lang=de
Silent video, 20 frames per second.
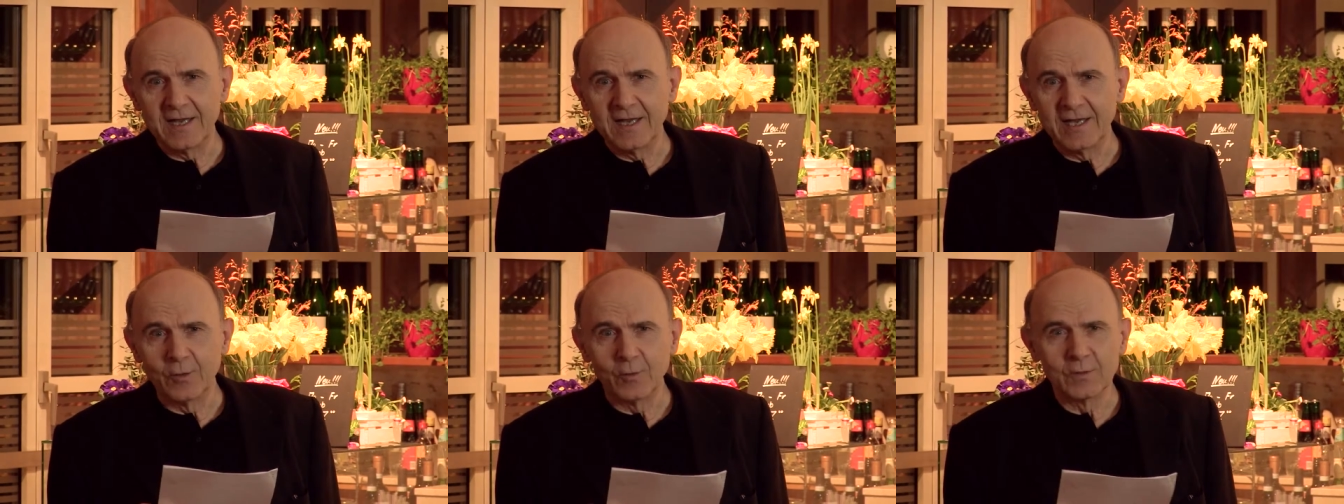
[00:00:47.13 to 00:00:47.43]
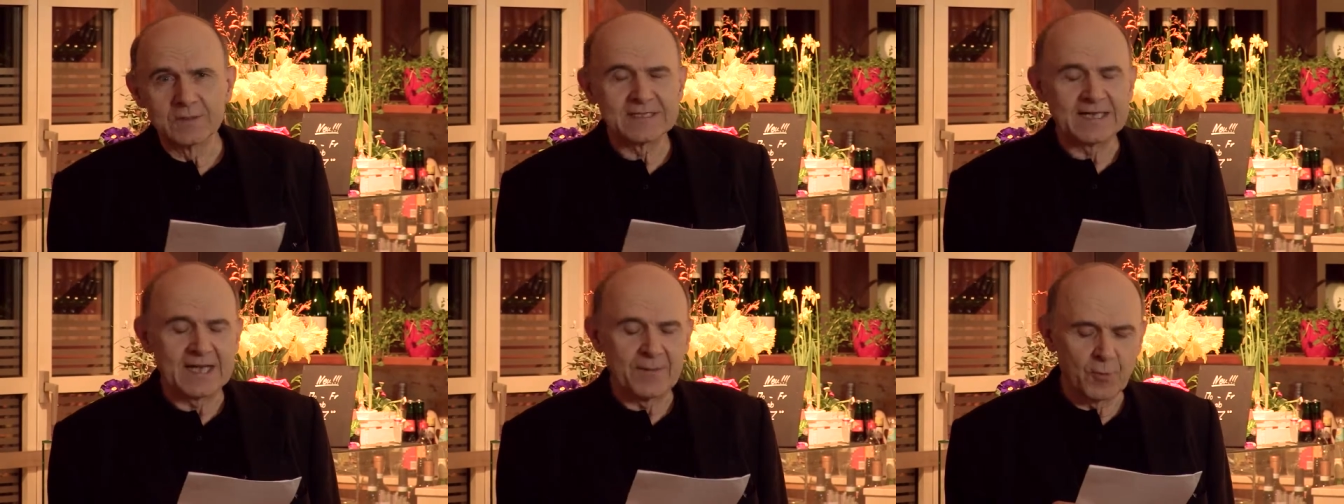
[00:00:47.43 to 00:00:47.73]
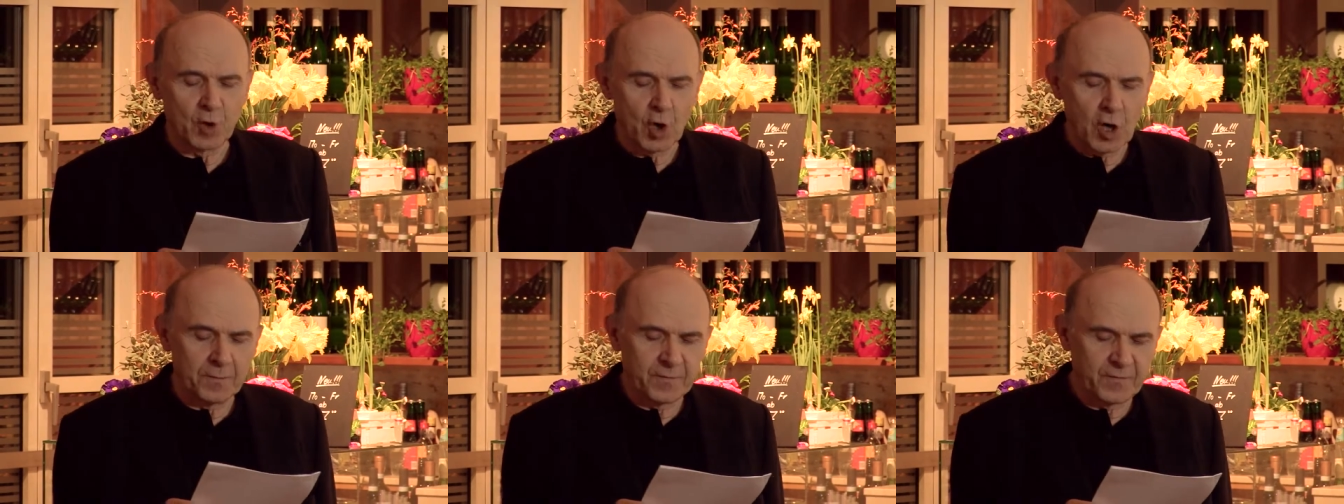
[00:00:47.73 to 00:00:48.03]
in
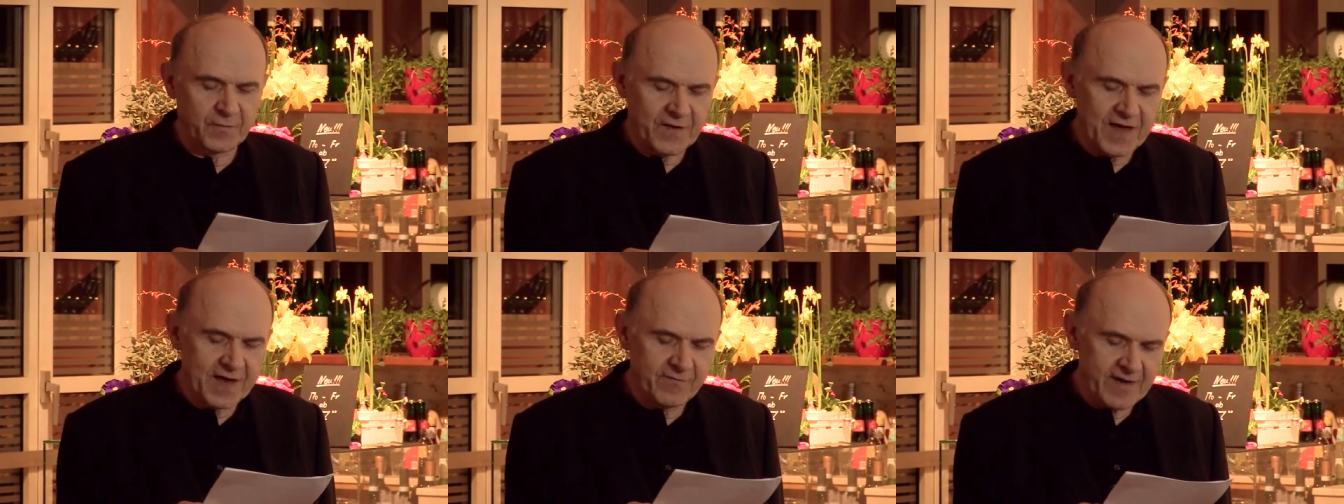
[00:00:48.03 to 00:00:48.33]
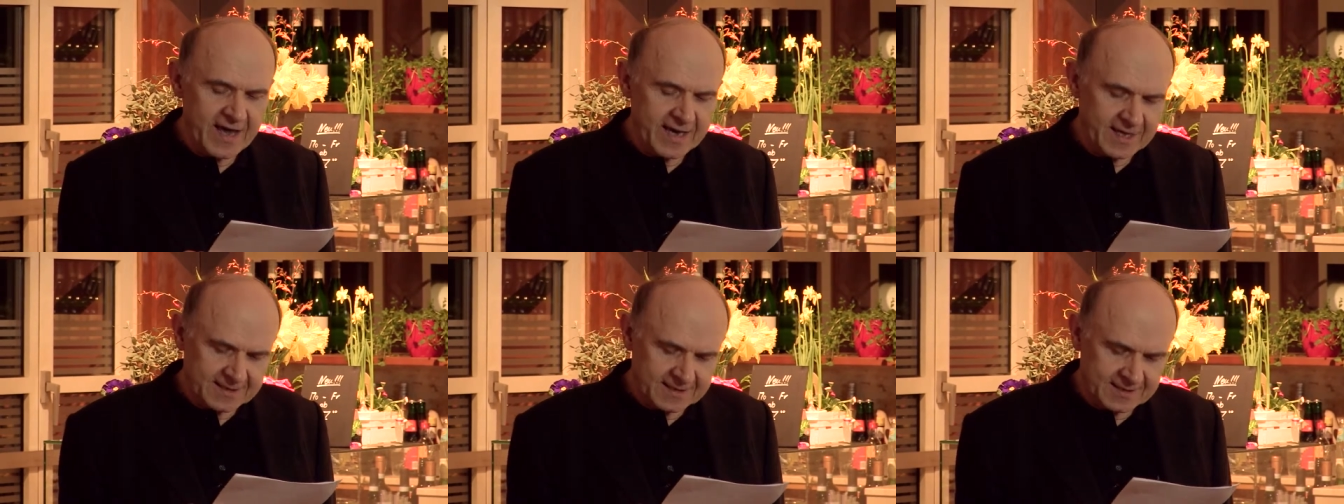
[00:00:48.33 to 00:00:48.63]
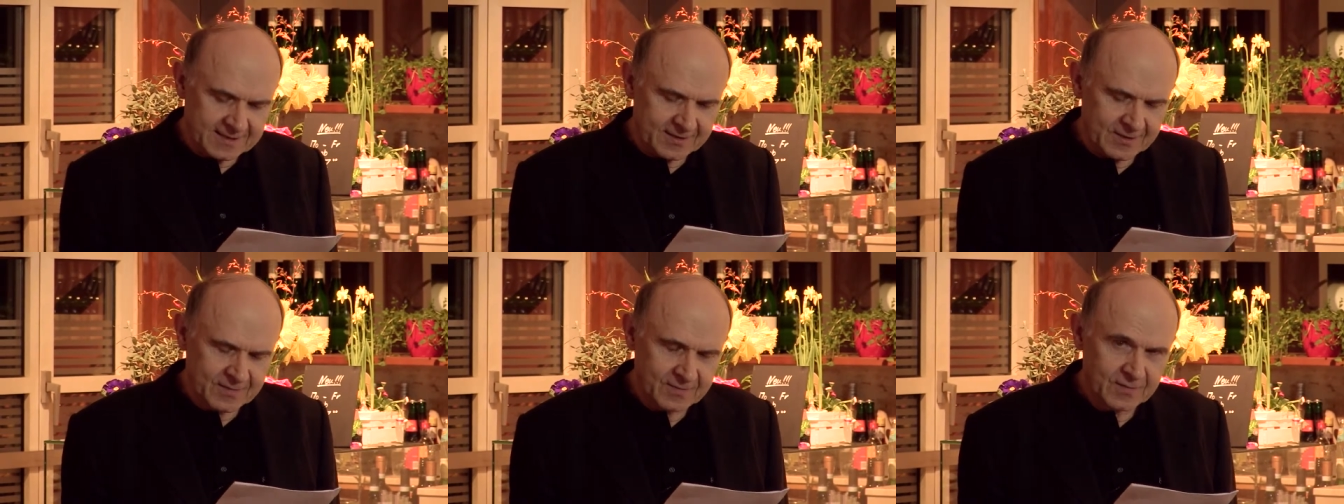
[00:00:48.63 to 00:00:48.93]
unserem Kopf
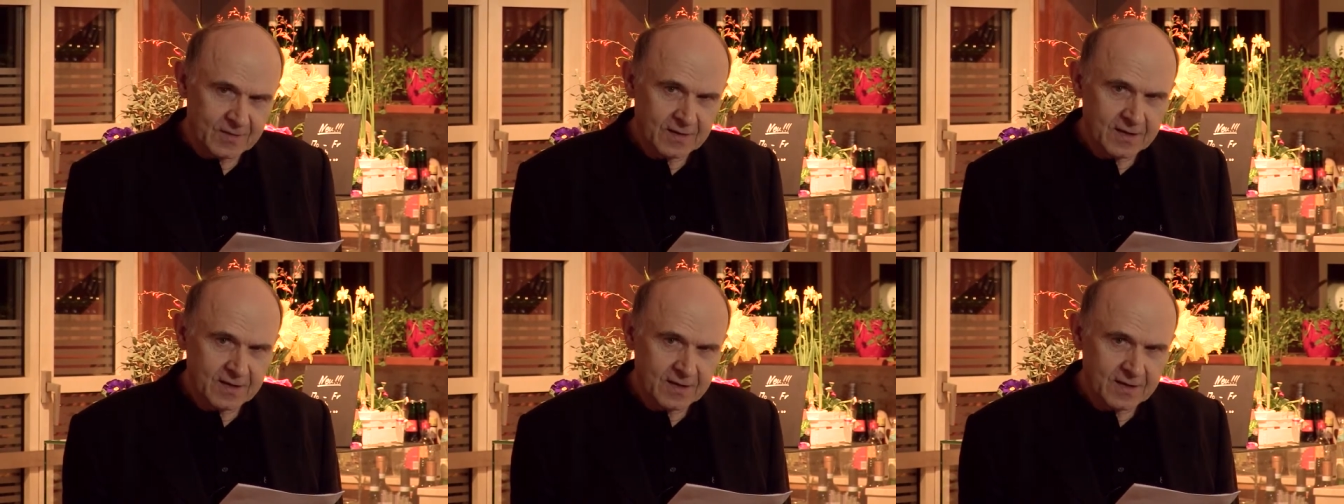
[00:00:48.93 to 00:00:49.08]
erweckt,